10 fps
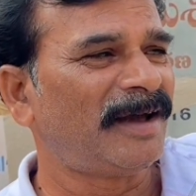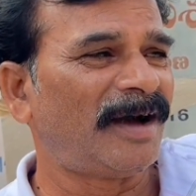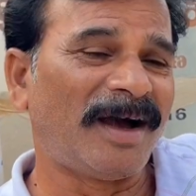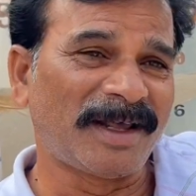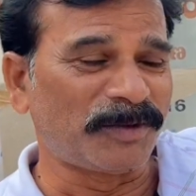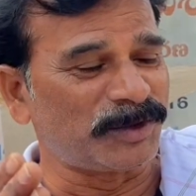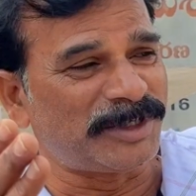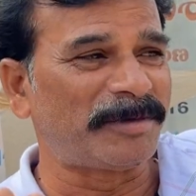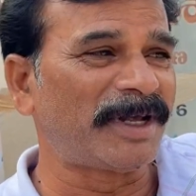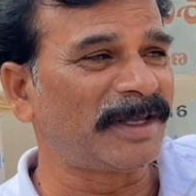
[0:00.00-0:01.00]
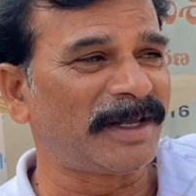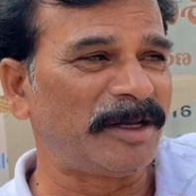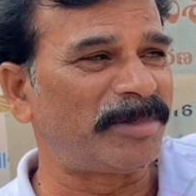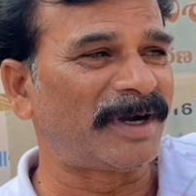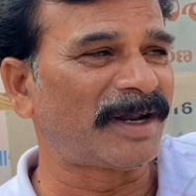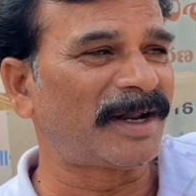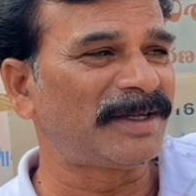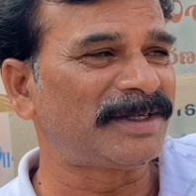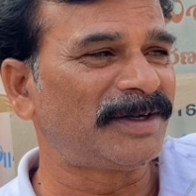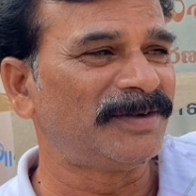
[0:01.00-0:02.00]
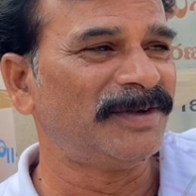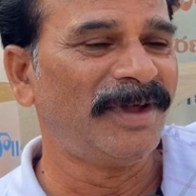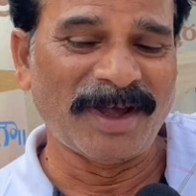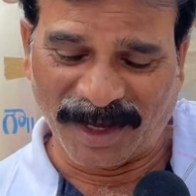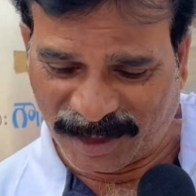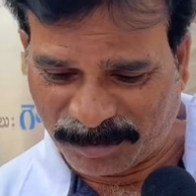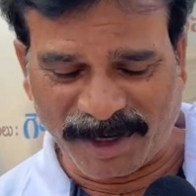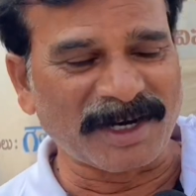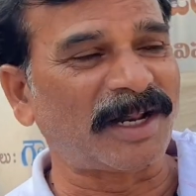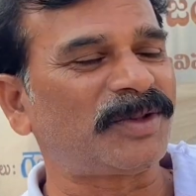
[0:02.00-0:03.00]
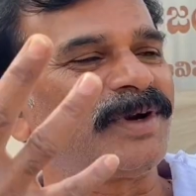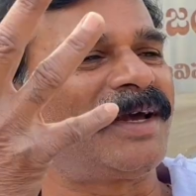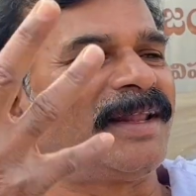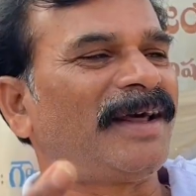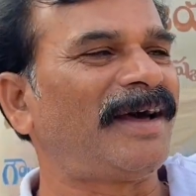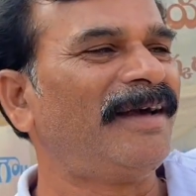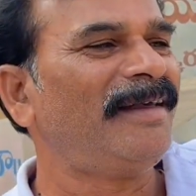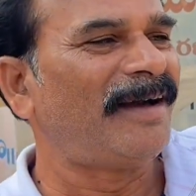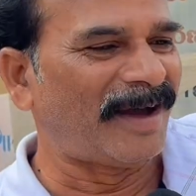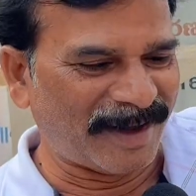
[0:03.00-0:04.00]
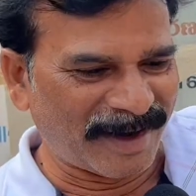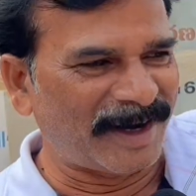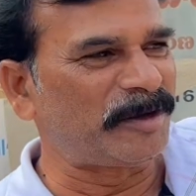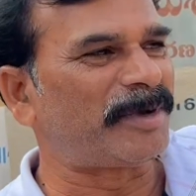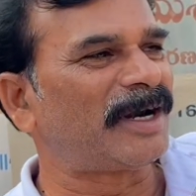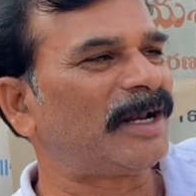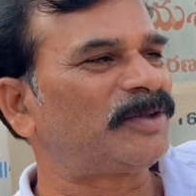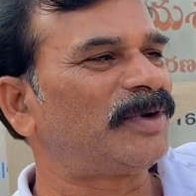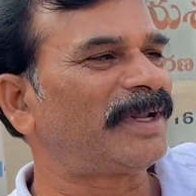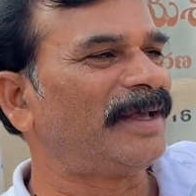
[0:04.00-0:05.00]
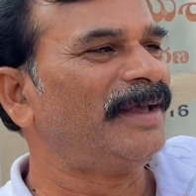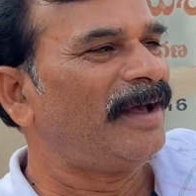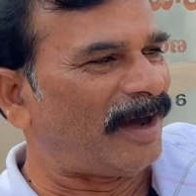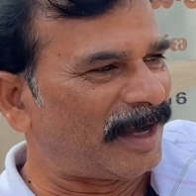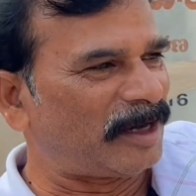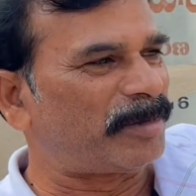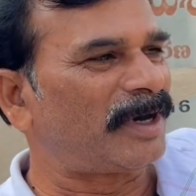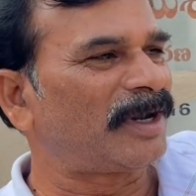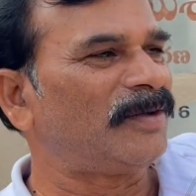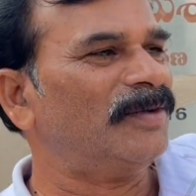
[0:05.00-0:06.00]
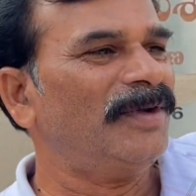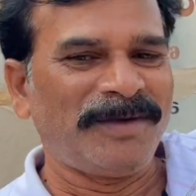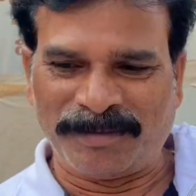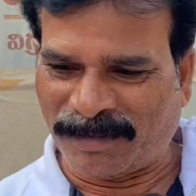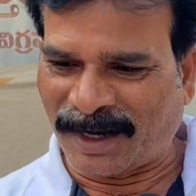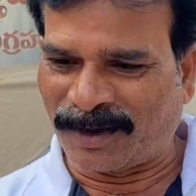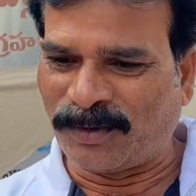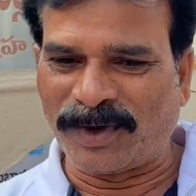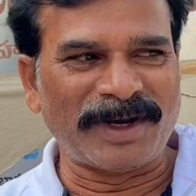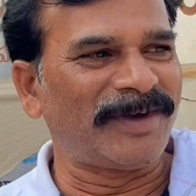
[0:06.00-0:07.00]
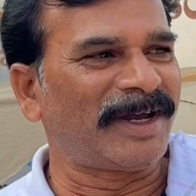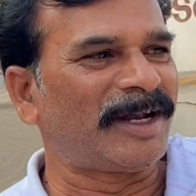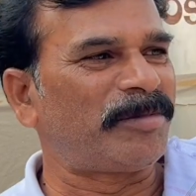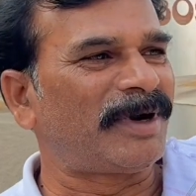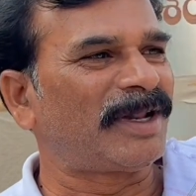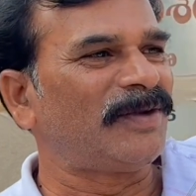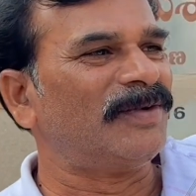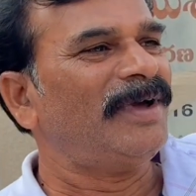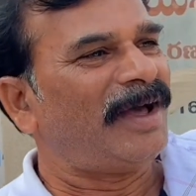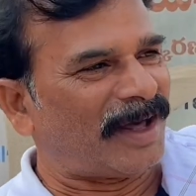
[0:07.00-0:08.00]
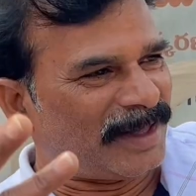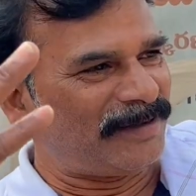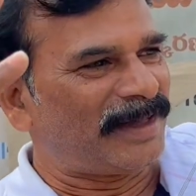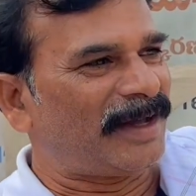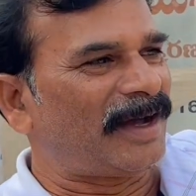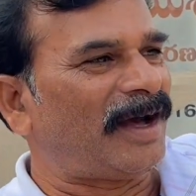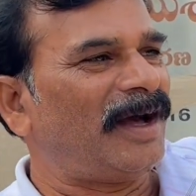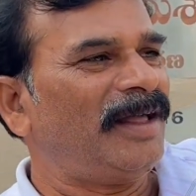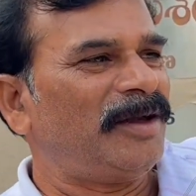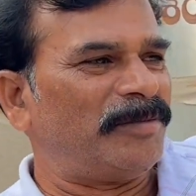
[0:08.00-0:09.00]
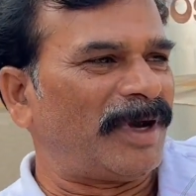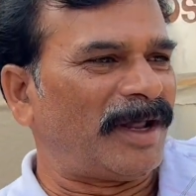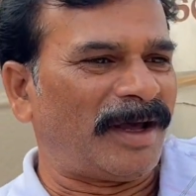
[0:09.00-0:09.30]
ఆయన ఉద్యమానికి ఎన్ని పాటలు రాసిండు ఆయన పాటలతోటే కదా ఆయన లాంటి పాటలతోటే ఆయన పాటలు మన గోరటి వెంకన్న పాటలు అదేవిధంగా మన